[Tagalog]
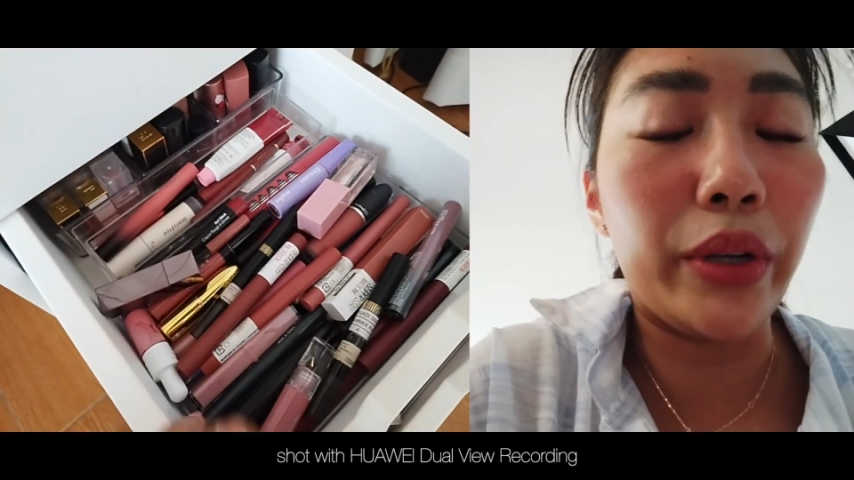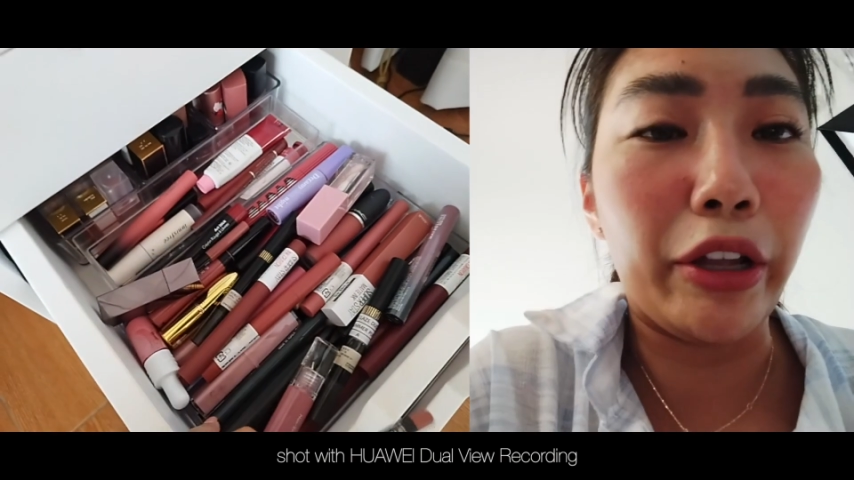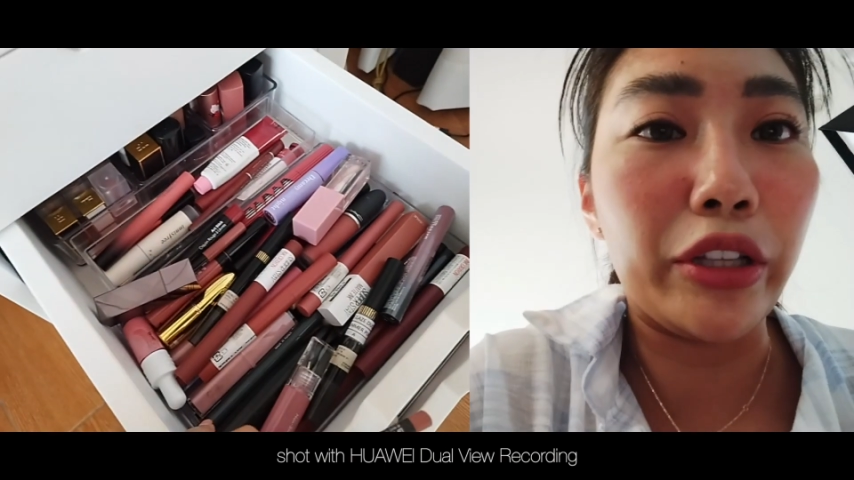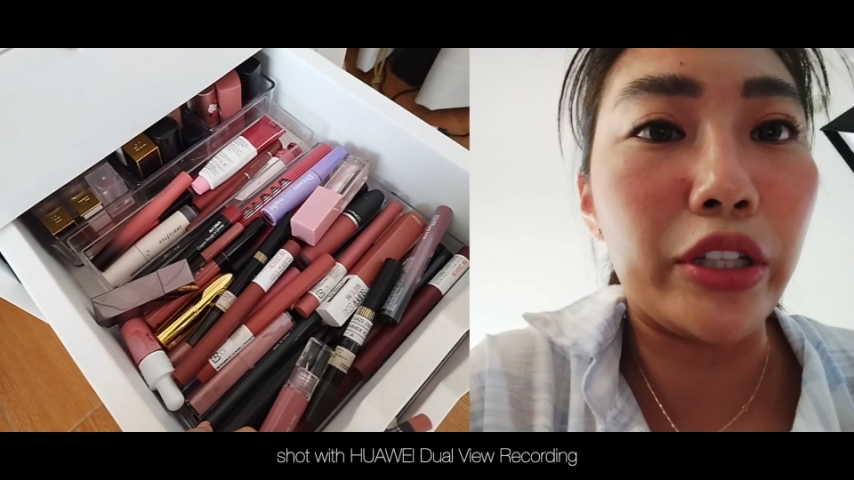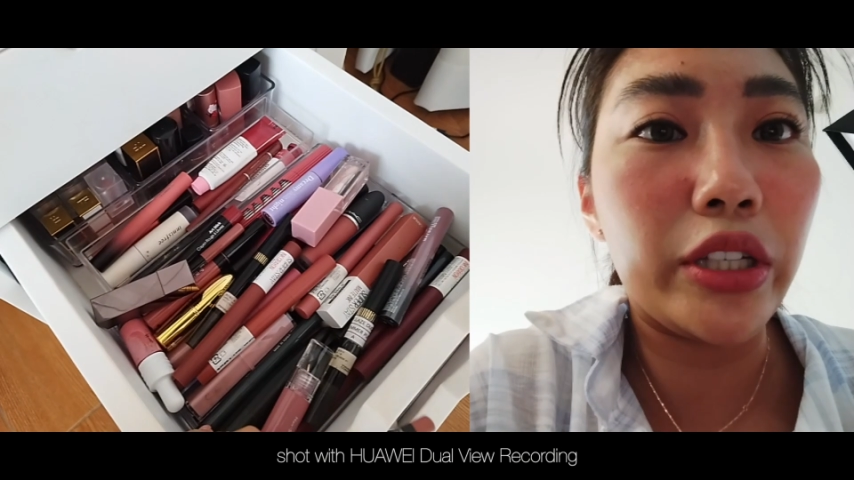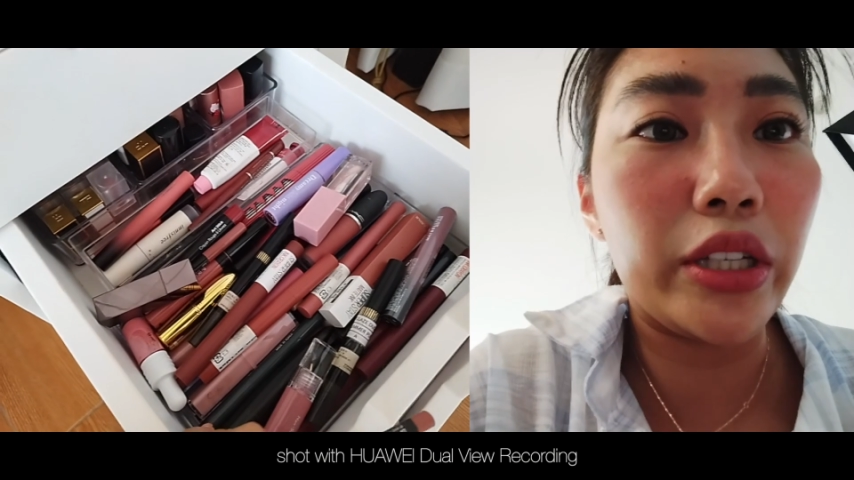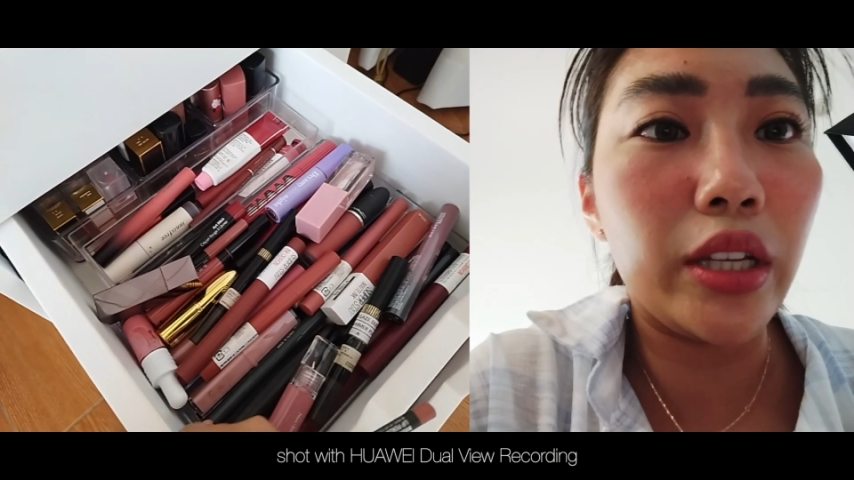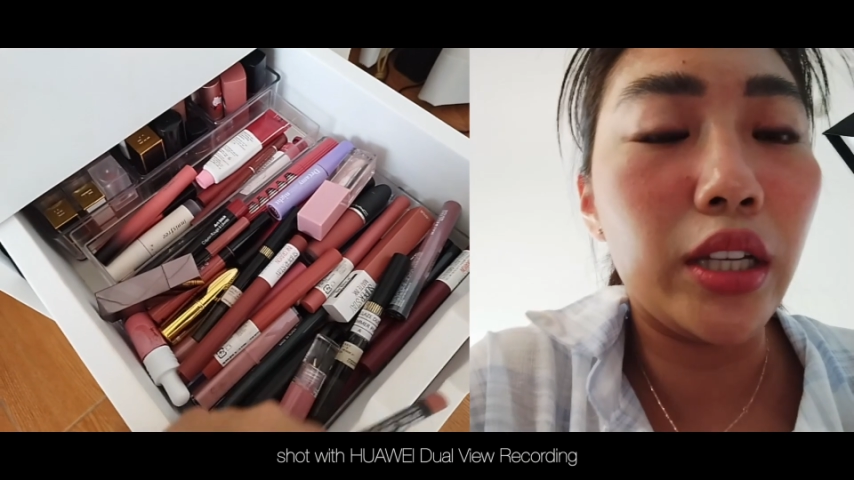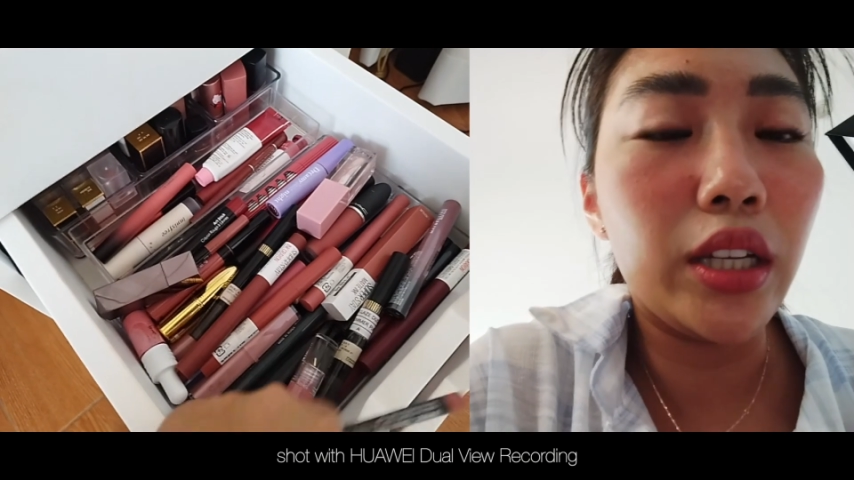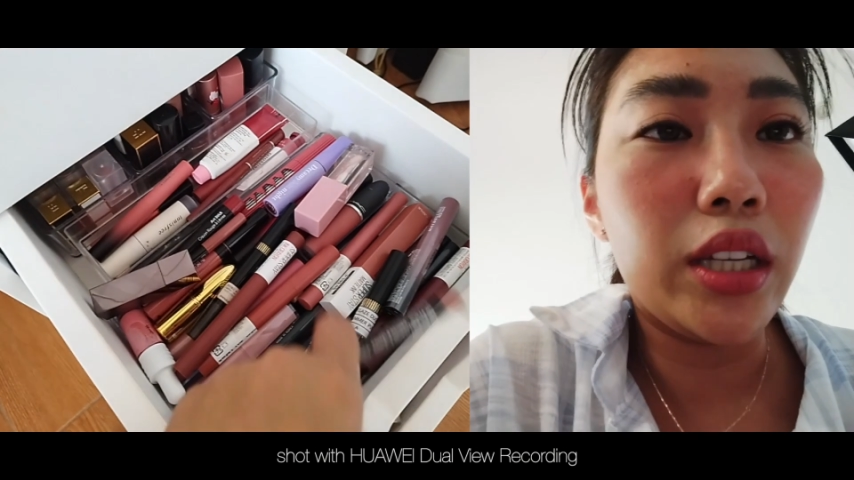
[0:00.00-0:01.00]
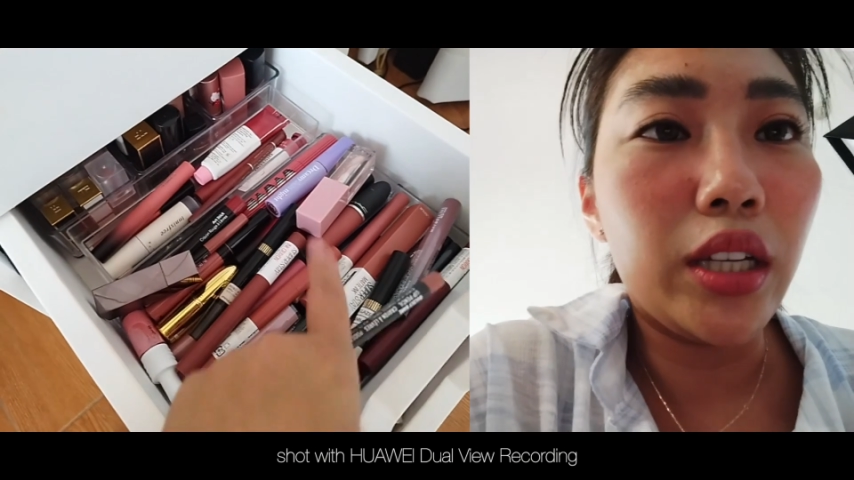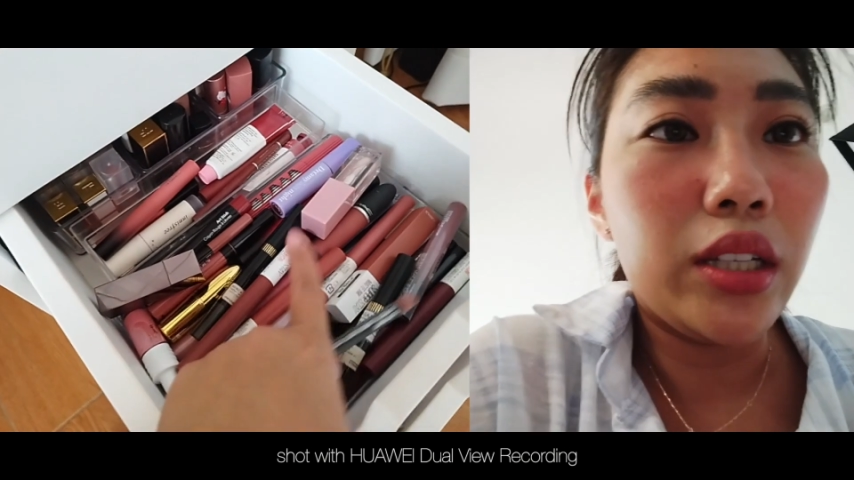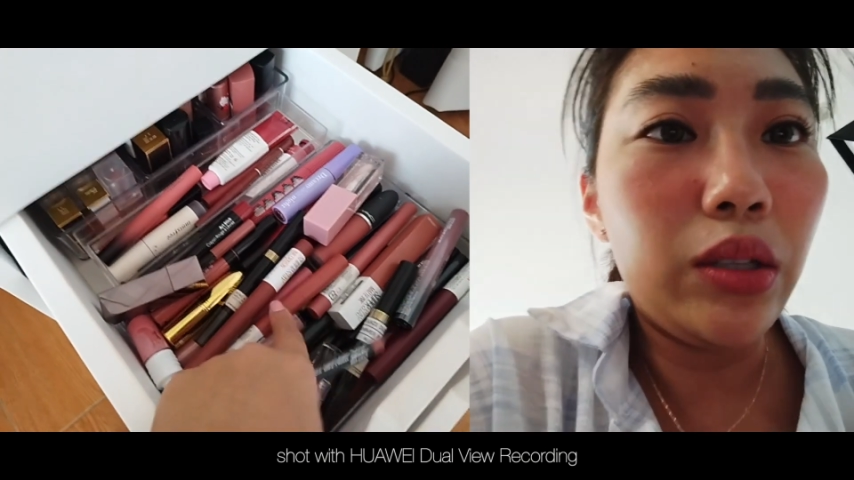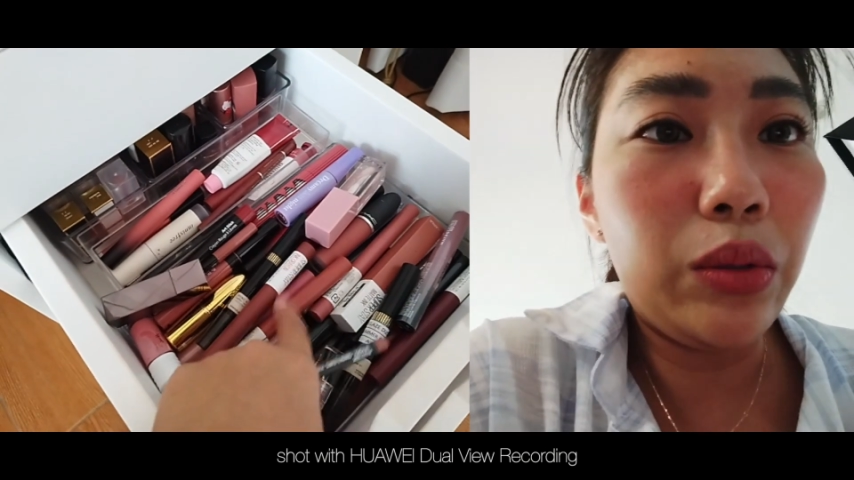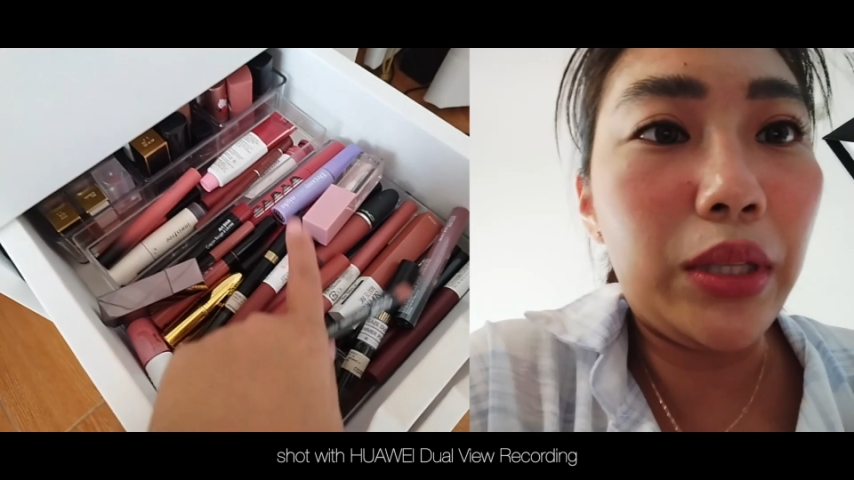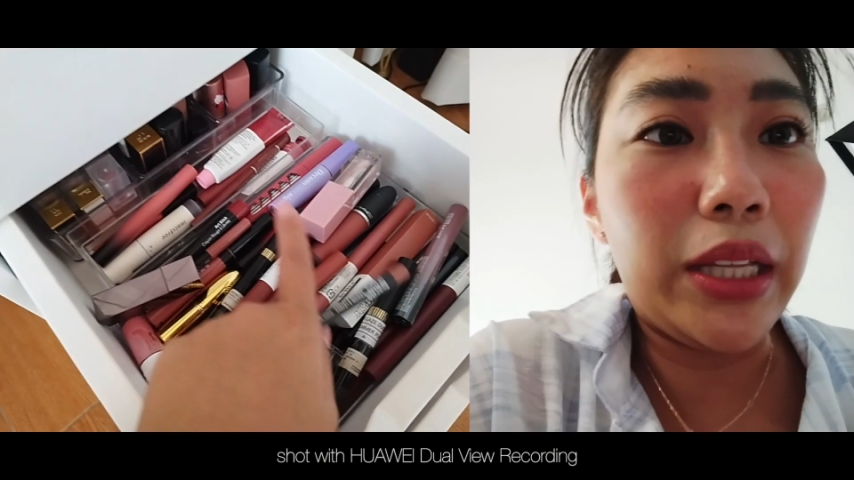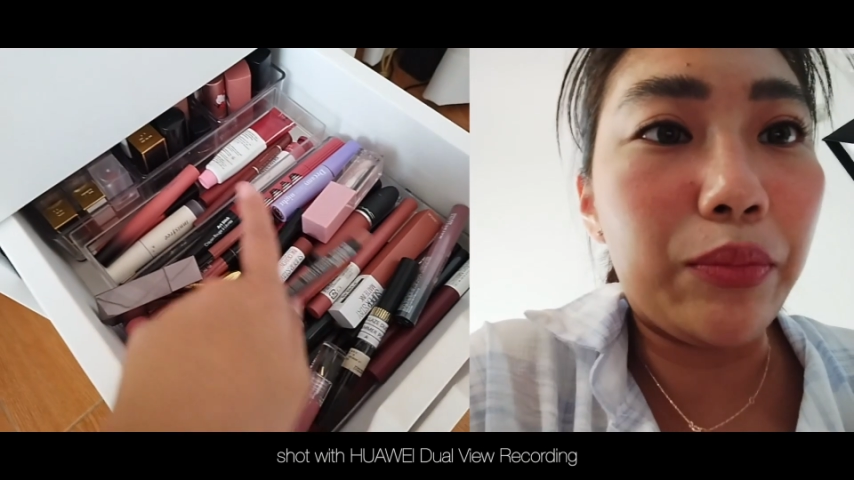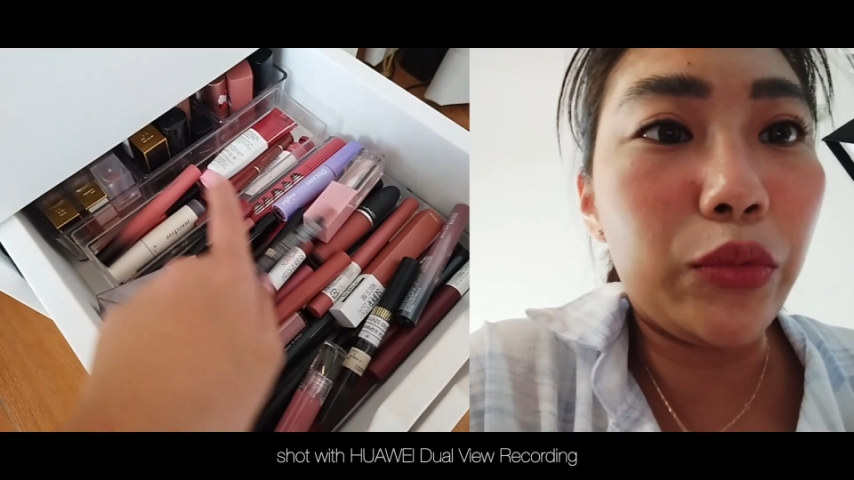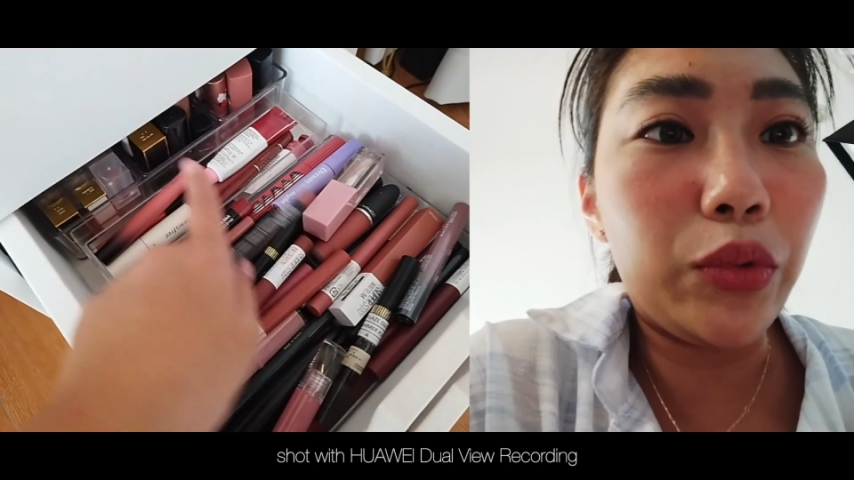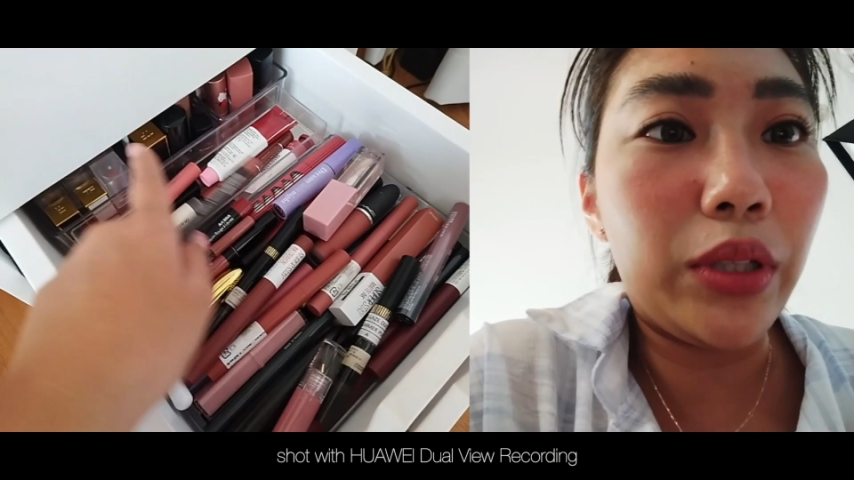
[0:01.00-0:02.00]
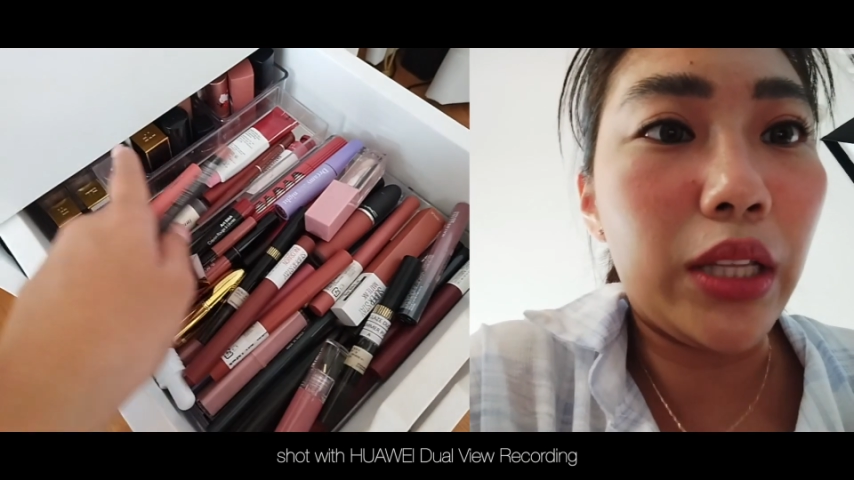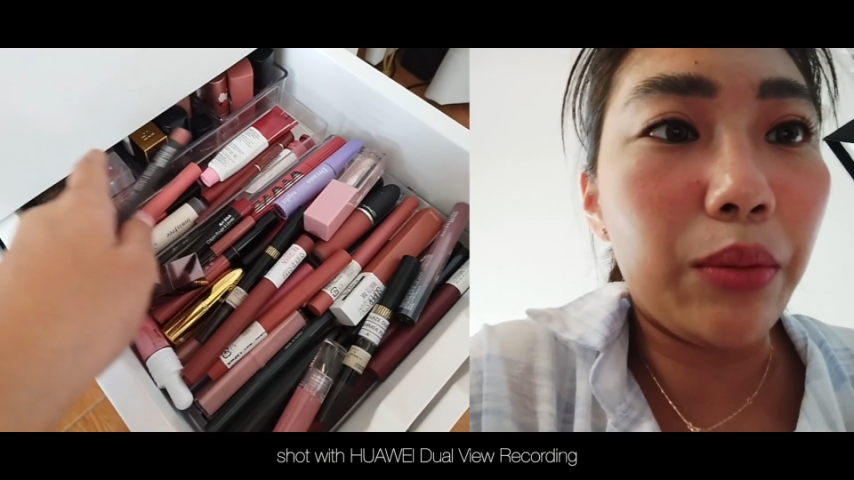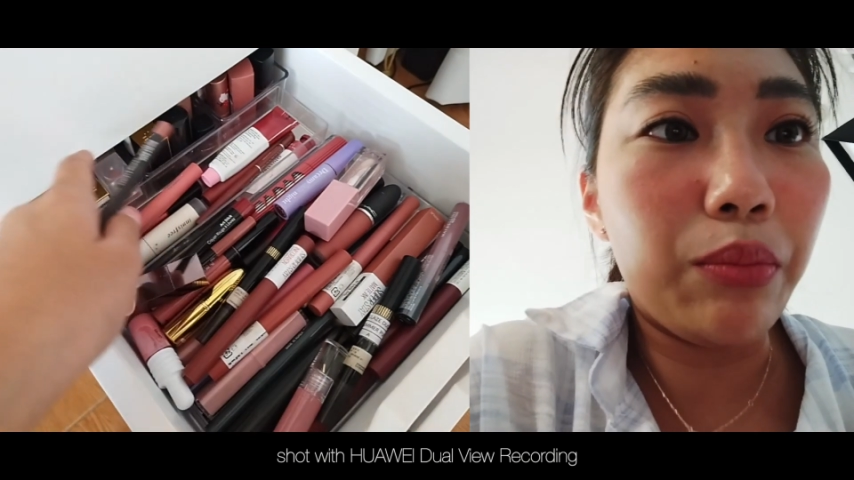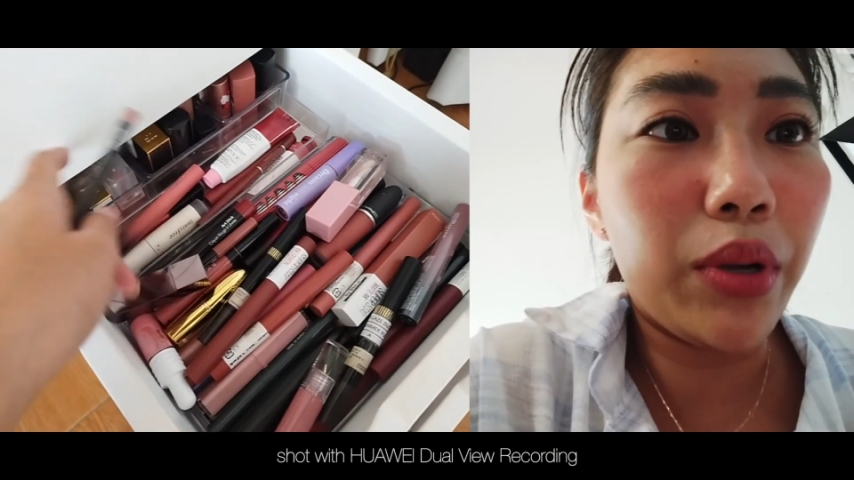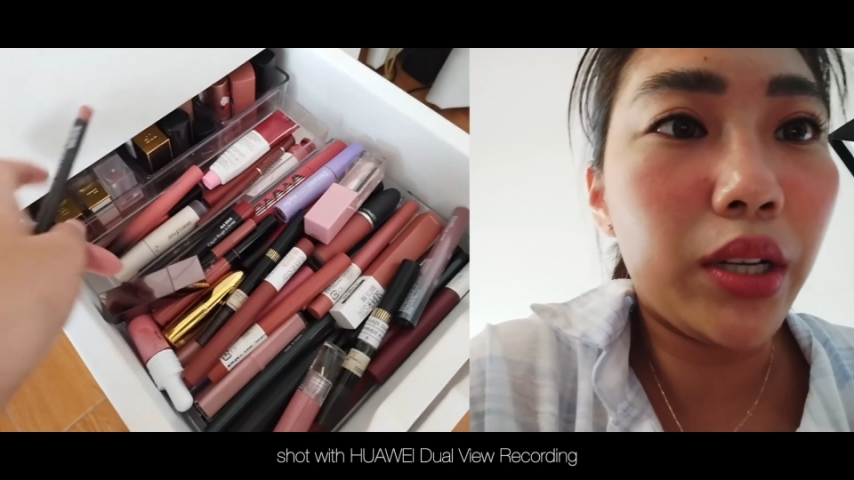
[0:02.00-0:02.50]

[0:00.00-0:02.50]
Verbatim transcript: else? Nude lip, nude lip.